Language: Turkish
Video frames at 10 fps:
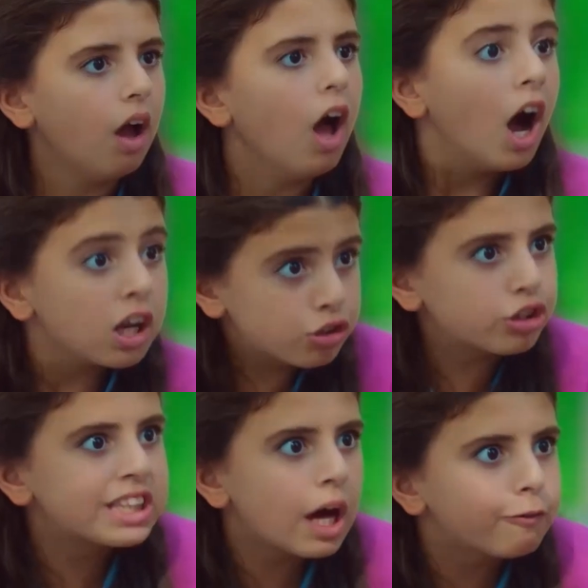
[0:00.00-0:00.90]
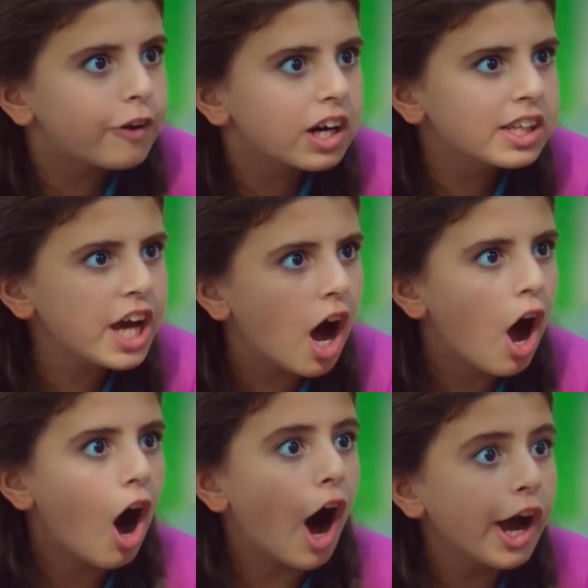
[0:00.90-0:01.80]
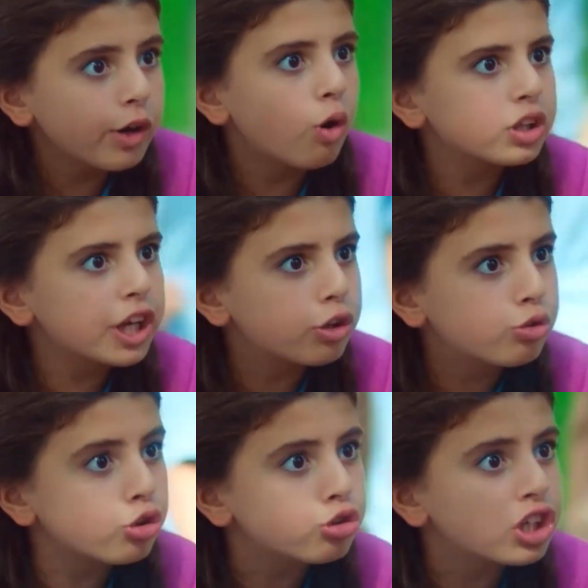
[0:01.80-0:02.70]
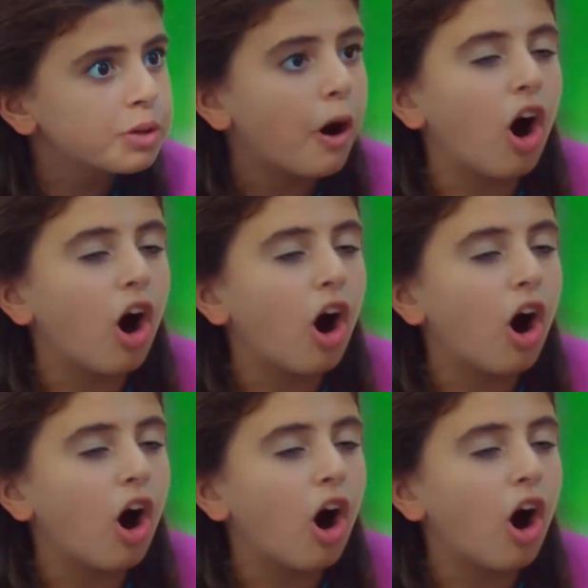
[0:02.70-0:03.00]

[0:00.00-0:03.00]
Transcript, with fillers: hemen. Hani şu kitap vardı ya. Aynı oradaki çocuk gibi